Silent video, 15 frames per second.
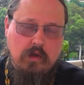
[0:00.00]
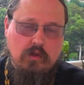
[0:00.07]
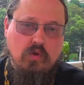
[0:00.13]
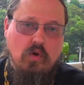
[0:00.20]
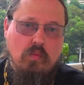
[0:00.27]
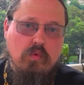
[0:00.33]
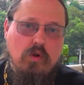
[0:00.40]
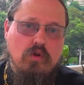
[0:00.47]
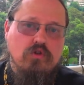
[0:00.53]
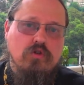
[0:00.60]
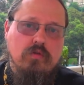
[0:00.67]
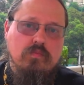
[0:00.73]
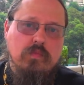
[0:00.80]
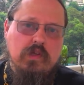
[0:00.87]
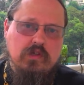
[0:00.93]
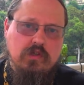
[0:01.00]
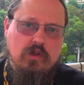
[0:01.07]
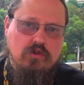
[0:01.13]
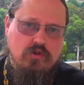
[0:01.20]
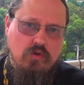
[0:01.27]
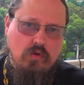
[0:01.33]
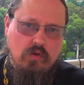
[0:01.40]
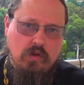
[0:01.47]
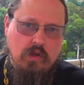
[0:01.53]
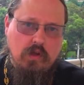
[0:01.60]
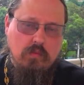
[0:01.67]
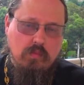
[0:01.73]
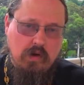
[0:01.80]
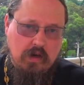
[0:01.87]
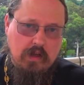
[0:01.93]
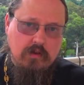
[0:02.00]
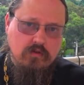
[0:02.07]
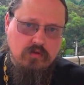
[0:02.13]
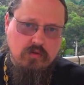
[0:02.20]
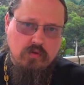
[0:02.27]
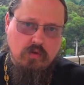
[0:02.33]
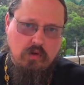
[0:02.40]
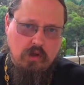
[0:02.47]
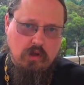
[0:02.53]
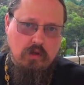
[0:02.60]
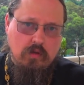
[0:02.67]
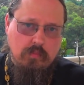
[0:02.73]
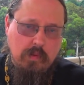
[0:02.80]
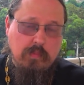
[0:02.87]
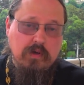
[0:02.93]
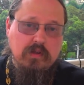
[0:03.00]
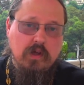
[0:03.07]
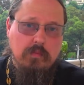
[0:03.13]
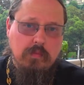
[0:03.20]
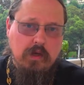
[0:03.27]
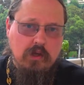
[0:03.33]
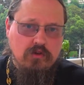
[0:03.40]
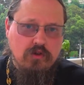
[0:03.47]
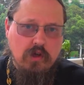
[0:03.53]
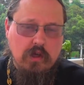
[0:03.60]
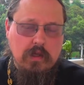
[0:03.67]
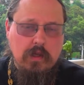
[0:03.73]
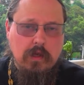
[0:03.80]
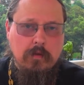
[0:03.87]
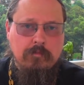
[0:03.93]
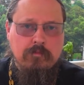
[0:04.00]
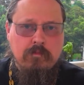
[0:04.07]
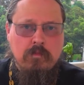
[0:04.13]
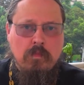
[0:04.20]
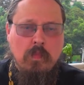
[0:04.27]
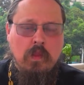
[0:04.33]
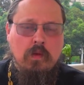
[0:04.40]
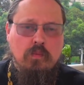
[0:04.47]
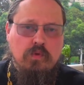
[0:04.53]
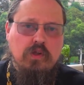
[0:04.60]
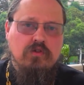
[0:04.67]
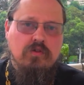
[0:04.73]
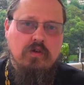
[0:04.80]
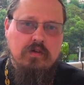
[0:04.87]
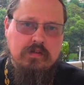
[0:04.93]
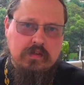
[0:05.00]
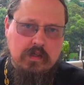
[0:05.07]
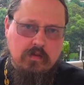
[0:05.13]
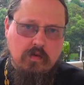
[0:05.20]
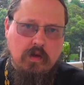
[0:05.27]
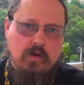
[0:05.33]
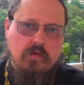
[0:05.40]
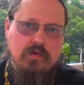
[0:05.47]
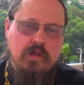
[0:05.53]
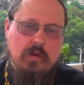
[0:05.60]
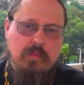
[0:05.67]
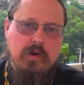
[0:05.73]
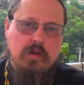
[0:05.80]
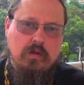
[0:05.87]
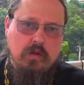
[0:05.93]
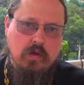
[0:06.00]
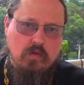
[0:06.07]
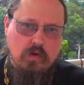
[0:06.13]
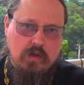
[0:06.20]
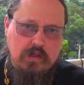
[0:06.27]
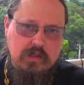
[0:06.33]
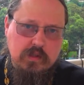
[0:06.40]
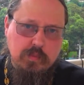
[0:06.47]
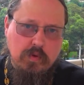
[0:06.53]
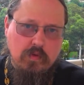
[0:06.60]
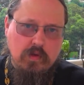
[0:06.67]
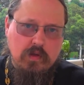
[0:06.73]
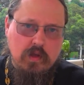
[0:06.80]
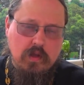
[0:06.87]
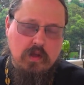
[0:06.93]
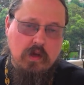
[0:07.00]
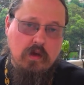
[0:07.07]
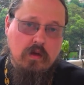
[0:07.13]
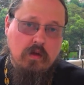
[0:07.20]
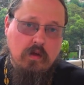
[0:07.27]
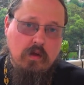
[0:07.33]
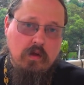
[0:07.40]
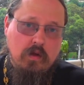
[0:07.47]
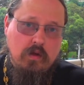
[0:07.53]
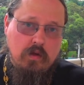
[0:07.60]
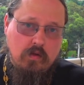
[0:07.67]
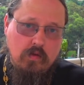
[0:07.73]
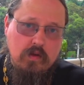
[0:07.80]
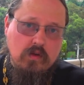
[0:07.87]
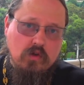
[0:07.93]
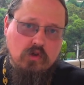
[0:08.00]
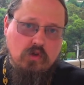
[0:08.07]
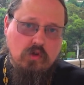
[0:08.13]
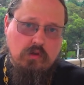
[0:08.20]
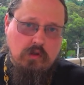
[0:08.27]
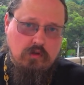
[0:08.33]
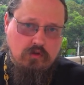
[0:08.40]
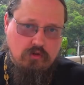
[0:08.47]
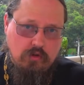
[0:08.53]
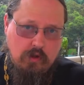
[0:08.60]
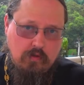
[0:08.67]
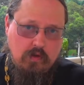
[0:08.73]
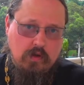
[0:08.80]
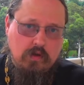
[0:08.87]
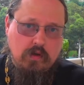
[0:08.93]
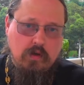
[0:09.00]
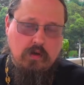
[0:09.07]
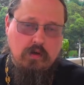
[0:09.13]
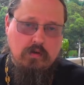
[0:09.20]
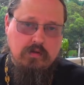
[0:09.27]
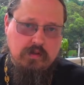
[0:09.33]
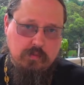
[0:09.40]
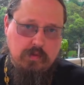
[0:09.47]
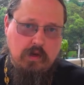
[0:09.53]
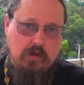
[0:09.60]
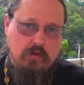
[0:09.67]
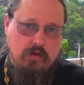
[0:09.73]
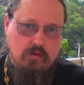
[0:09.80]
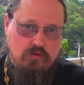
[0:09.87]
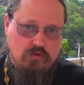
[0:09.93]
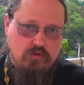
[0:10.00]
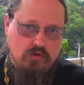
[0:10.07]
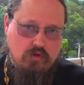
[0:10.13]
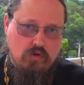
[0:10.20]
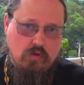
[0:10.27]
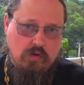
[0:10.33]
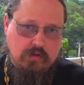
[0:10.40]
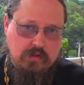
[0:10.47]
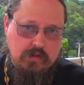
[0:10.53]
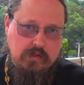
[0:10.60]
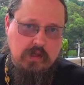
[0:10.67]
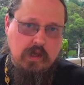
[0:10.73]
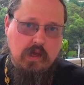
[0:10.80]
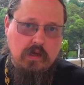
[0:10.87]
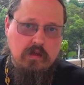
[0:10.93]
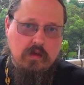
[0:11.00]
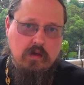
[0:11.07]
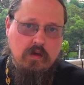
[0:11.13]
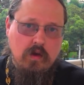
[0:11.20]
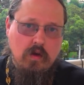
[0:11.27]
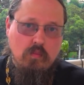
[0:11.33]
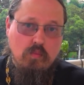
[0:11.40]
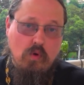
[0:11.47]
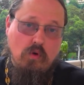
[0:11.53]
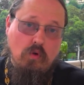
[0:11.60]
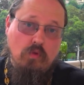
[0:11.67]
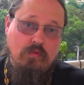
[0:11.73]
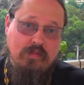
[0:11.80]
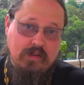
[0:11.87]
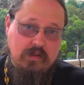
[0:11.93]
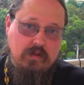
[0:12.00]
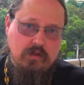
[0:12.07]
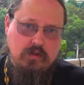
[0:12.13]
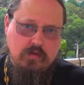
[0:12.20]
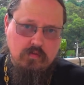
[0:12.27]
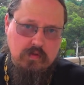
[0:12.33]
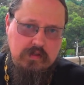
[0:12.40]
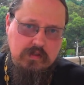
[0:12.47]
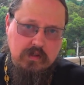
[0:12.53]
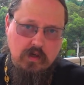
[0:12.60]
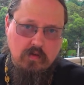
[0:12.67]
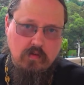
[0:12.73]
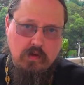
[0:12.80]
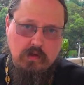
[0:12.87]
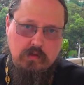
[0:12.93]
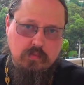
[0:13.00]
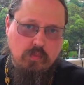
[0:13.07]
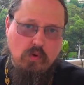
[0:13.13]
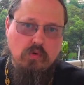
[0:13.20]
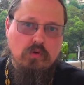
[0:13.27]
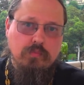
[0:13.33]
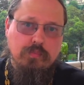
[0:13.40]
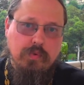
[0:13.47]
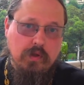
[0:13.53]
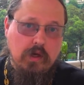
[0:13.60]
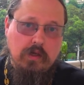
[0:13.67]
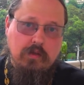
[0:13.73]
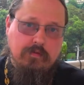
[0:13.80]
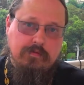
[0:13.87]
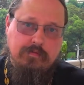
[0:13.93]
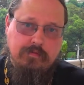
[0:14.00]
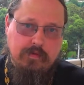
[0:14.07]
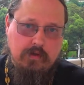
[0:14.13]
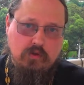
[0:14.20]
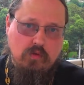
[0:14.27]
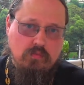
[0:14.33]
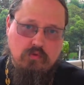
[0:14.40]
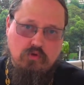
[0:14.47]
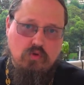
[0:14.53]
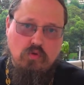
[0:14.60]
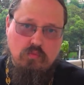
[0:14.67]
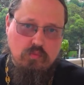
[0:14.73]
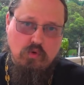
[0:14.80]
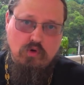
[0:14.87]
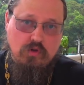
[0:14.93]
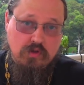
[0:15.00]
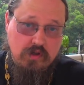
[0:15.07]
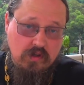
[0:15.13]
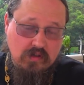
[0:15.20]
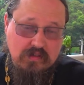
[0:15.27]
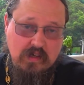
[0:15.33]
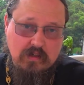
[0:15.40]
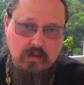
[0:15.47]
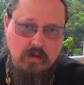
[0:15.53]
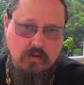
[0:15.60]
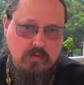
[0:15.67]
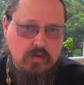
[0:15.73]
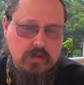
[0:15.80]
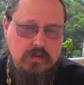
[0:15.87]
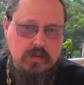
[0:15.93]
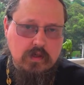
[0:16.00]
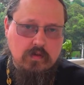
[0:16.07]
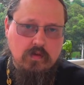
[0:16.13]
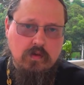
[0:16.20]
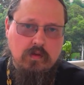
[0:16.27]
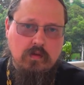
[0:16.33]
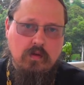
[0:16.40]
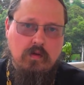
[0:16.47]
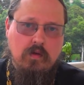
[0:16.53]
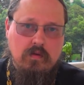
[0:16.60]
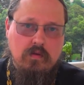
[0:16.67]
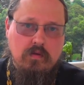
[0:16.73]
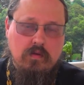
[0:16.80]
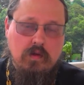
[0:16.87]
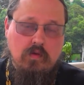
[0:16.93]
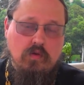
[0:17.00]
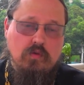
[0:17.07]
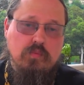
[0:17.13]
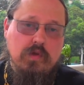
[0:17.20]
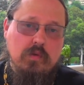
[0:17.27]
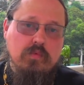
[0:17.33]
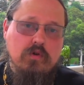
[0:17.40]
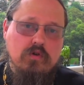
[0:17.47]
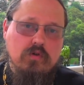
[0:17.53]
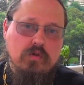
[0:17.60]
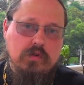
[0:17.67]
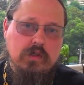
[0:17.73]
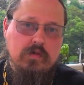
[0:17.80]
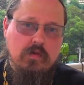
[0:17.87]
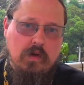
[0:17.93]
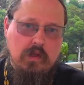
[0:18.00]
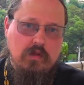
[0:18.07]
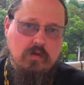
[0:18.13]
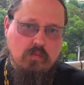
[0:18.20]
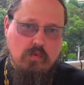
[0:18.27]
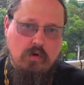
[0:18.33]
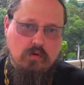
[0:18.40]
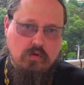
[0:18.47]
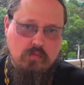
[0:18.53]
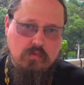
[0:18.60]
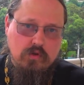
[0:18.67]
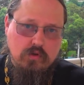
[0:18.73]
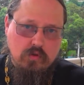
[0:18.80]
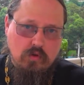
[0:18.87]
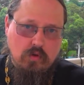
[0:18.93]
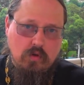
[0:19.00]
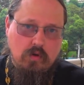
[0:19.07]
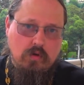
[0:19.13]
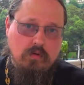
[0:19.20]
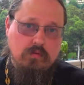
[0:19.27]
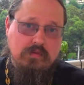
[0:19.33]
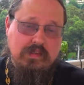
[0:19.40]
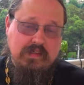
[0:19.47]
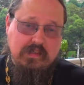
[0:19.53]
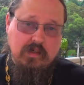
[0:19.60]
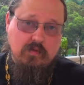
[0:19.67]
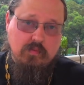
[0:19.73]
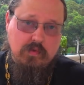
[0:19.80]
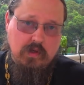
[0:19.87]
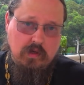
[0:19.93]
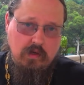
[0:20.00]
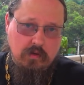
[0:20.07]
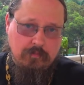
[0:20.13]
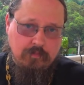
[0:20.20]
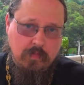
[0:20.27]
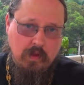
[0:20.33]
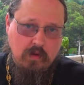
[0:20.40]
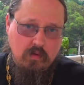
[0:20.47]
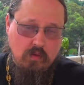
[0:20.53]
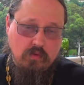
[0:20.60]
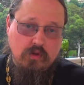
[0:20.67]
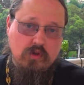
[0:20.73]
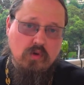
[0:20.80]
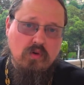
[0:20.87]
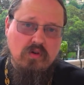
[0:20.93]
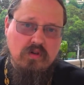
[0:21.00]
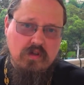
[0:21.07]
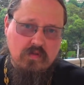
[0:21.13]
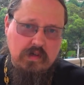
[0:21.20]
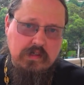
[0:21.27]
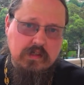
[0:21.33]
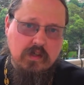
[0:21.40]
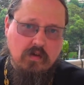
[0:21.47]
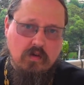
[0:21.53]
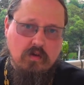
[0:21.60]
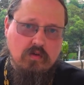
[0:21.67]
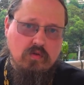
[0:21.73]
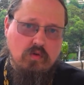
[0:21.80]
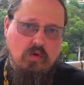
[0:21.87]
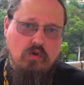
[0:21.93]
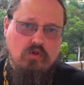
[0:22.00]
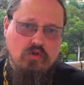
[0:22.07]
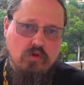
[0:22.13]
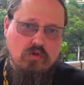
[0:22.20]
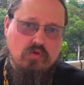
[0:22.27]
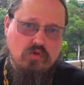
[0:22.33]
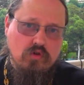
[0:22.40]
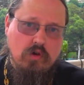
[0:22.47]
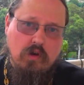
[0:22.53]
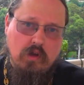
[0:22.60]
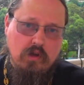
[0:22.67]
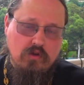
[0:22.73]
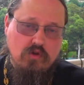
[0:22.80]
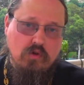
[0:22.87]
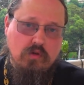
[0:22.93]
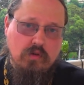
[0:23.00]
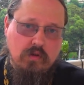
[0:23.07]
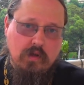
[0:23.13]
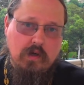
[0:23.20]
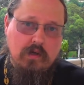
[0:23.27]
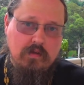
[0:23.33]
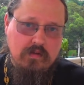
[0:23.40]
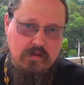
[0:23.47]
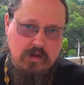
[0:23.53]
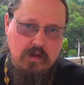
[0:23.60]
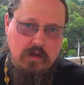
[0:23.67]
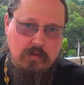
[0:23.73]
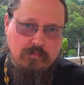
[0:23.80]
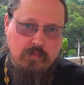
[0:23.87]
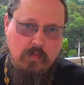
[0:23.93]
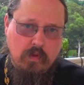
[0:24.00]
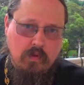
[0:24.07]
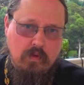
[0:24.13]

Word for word: который был очень истощенный и болезнью, и попытками лечения, мы начали разговаривать, я принял его исповедь, и я видел, что этот человек, несмотря на очень тяжелое состояние, полон надежд выздороветь, полон планов о том, что он будет делать, когда он выздоровеет. И вот мне пришлось говорить ему о том, что на самом деле он не только не выздоровеет, но счет уже идет на дни.